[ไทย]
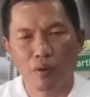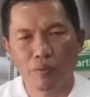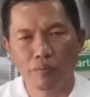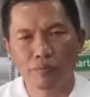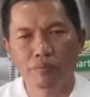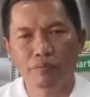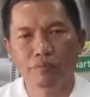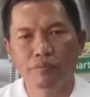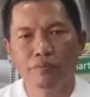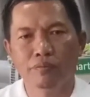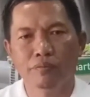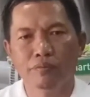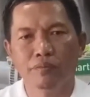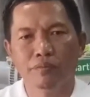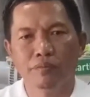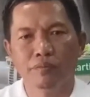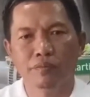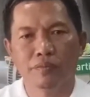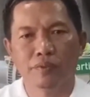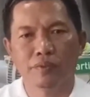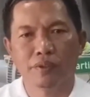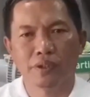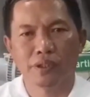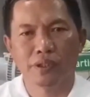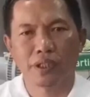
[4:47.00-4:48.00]
ผม
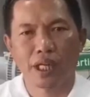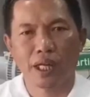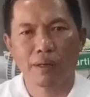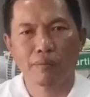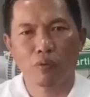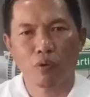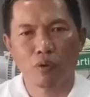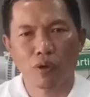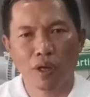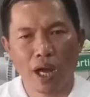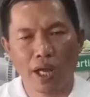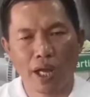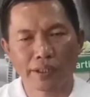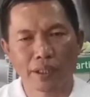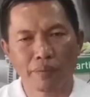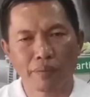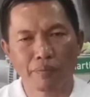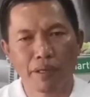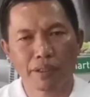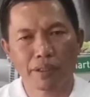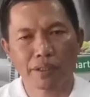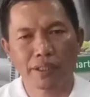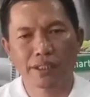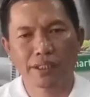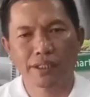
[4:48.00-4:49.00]
ได้รับโอกาสจาก
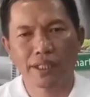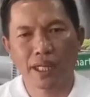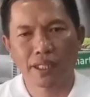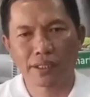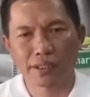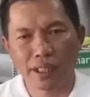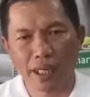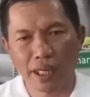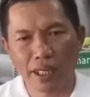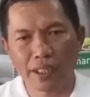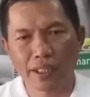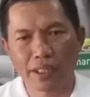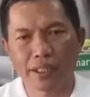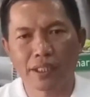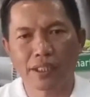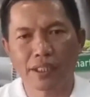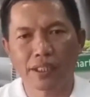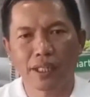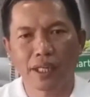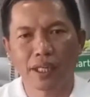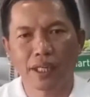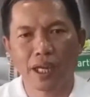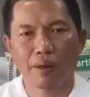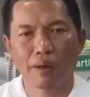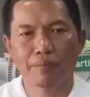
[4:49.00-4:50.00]
พรรคไทยสร้างไทย
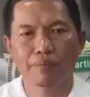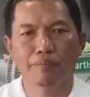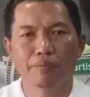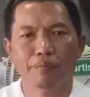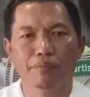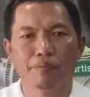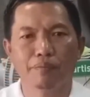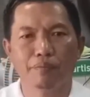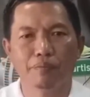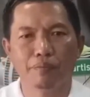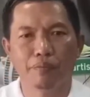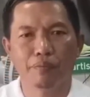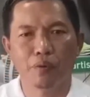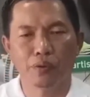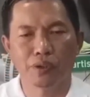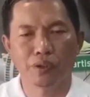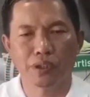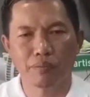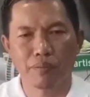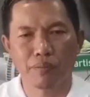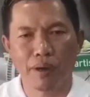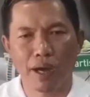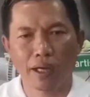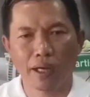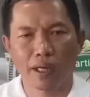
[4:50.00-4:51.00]
นะครับ ผู้
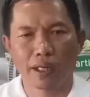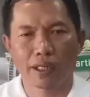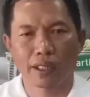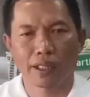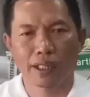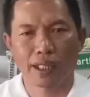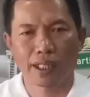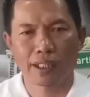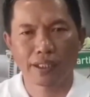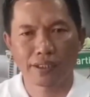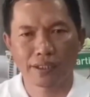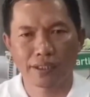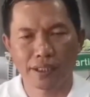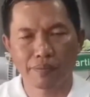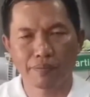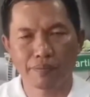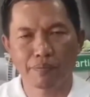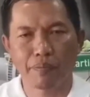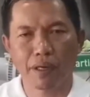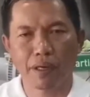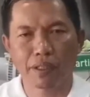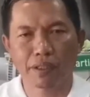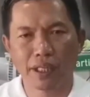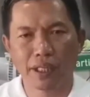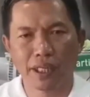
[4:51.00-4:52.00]
สมัครเขตสิบ
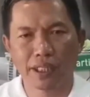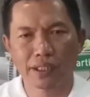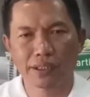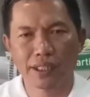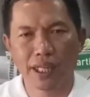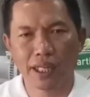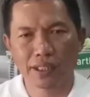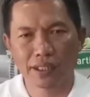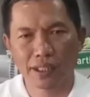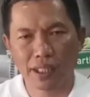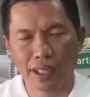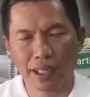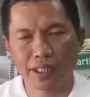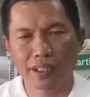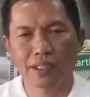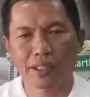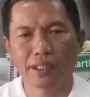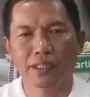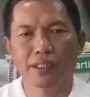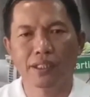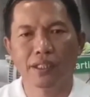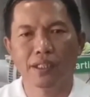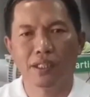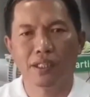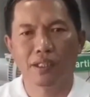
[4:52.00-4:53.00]
พรรคไทยสร้างไทย
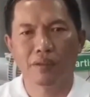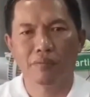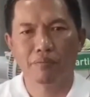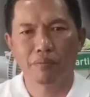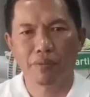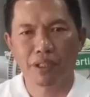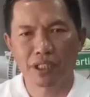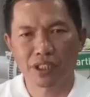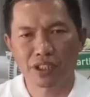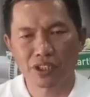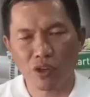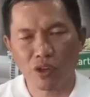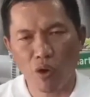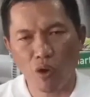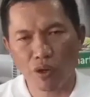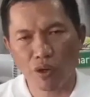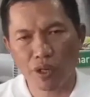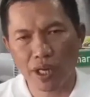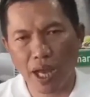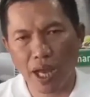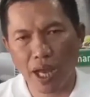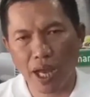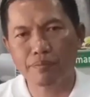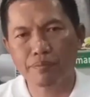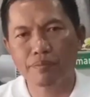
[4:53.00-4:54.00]
เบอร์สอง
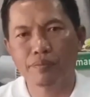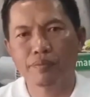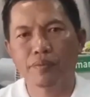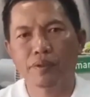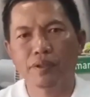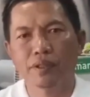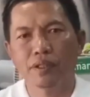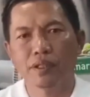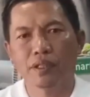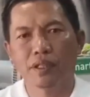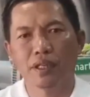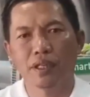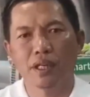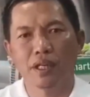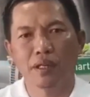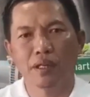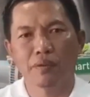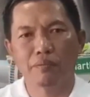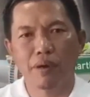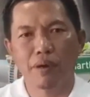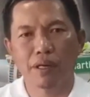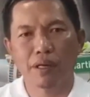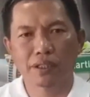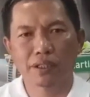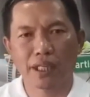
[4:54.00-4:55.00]
นะครับ
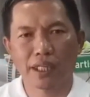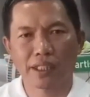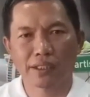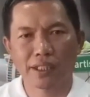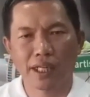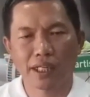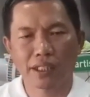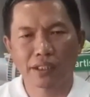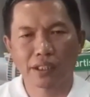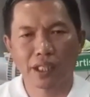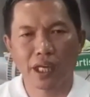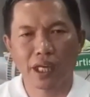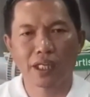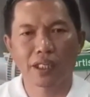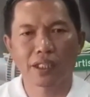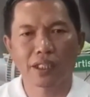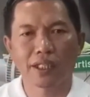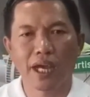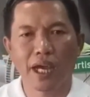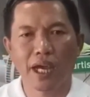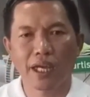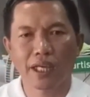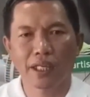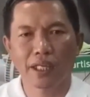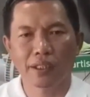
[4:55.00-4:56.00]
พรรคไทยสร้างไทย
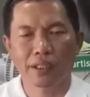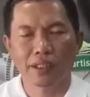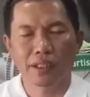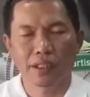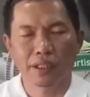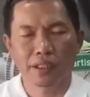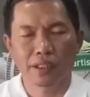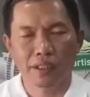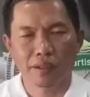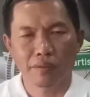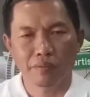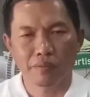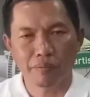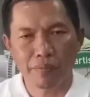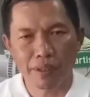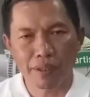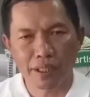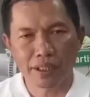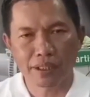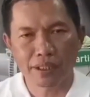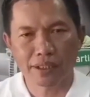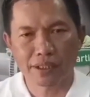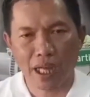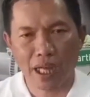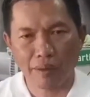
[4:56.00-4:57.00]
ได้เบ
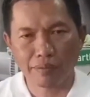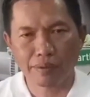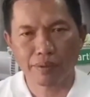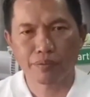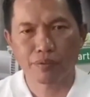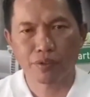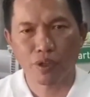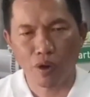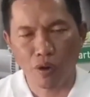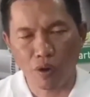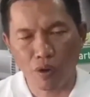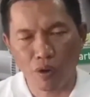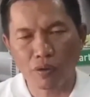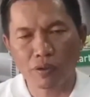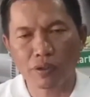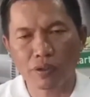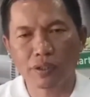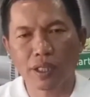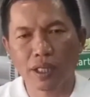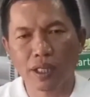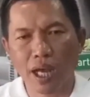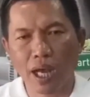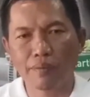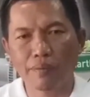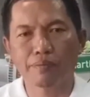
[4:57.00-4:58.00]
อร์
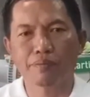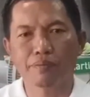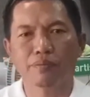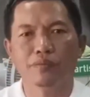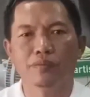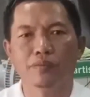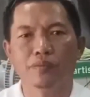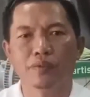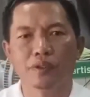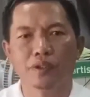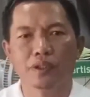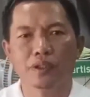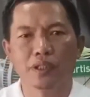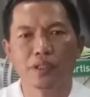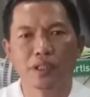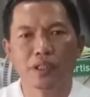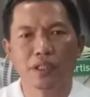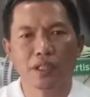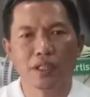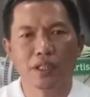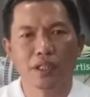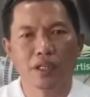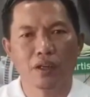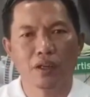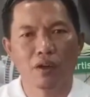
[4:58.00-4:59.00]
32 นะครับ
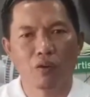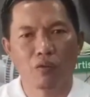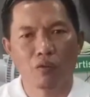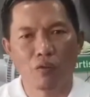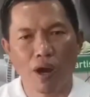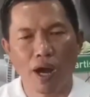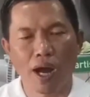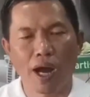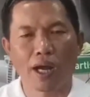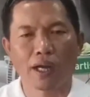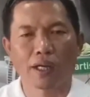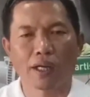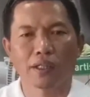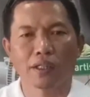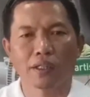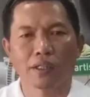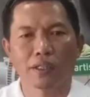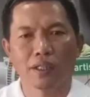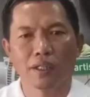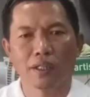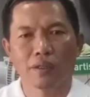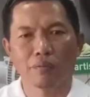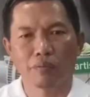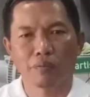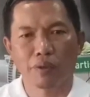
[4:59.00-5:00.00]
ฝาก
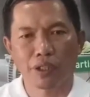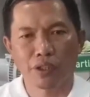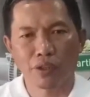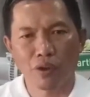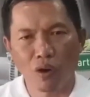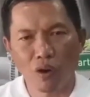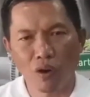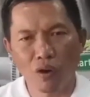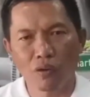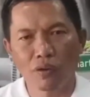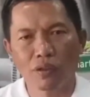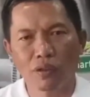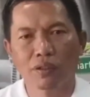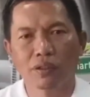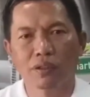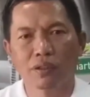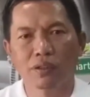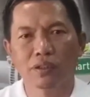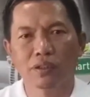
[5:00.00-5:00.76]
พี่น้อง